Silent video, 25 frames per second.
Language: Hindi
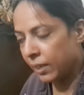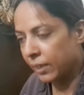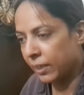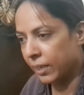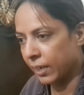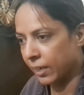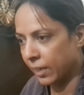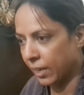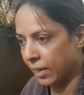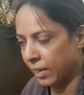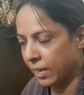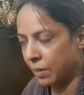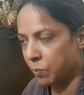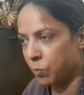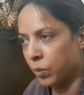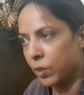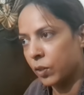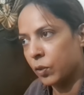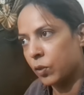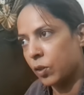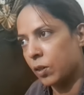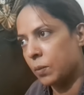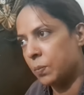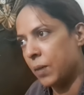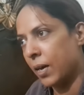कि नहीं एमन
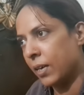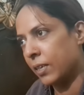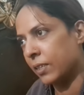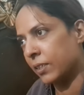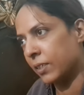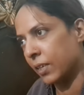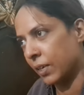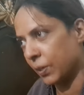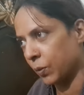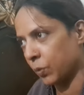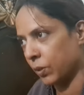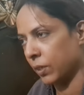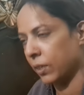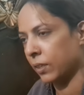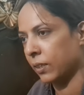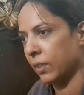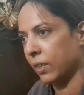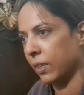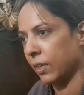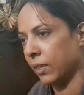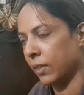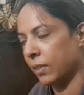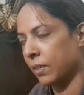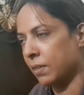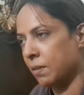को हमारी ज़रूरत
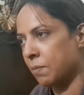है